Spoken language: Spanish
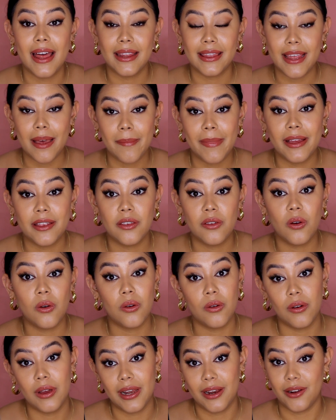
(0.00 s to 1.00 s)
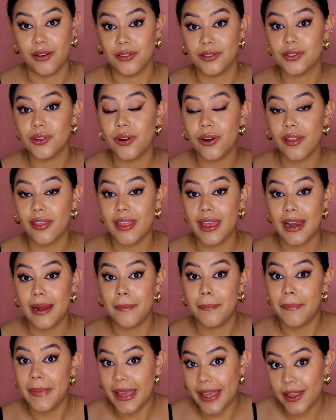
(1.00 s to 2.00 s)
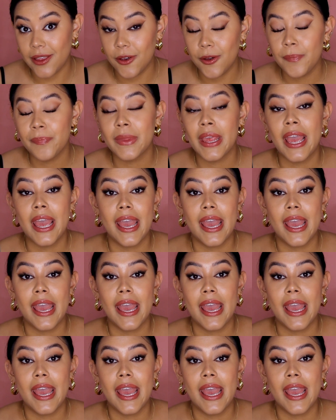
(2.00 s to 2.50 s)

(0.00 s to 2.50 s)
tamaño o el grosor del vello.